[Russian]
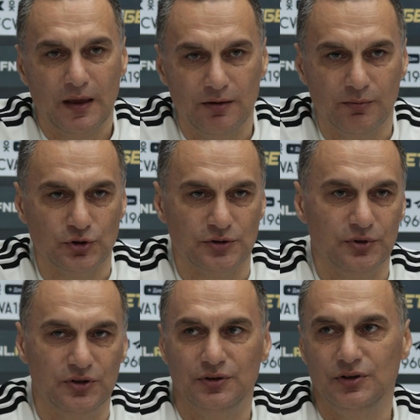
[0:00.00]
может
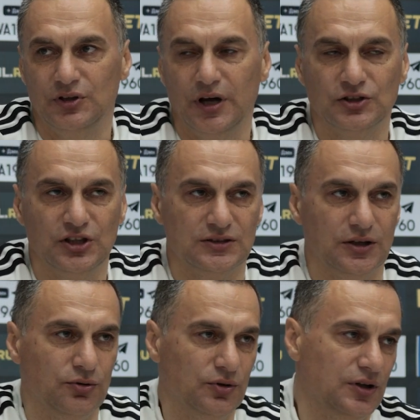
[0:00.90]
быть, не так часто
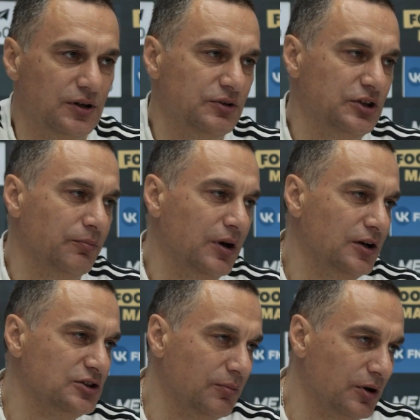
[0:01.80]
ходят, и тем
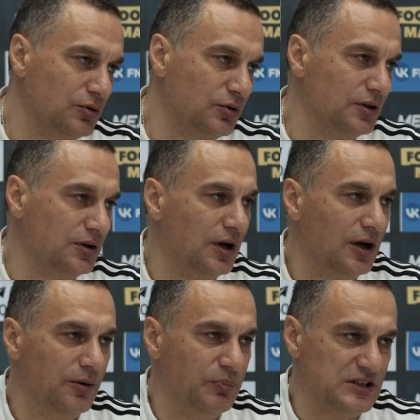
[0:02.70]
болельщикам, которые
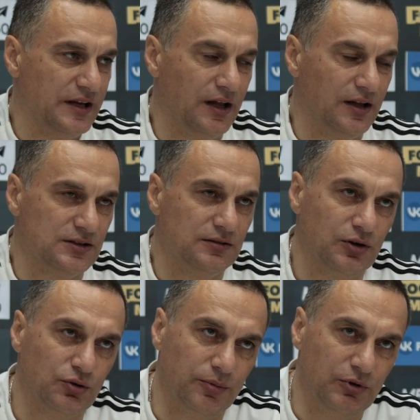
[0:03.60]
постоянно за
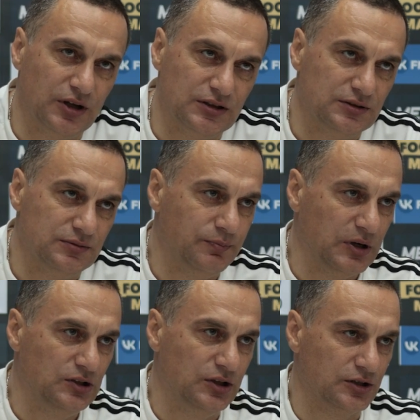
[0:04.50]
воротами нас
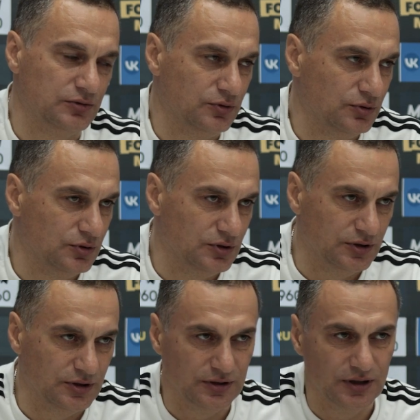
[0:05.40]
поддерживают
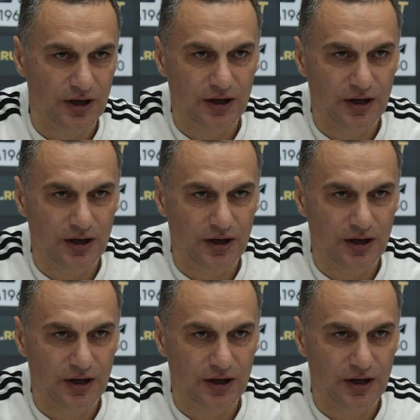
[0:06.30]
и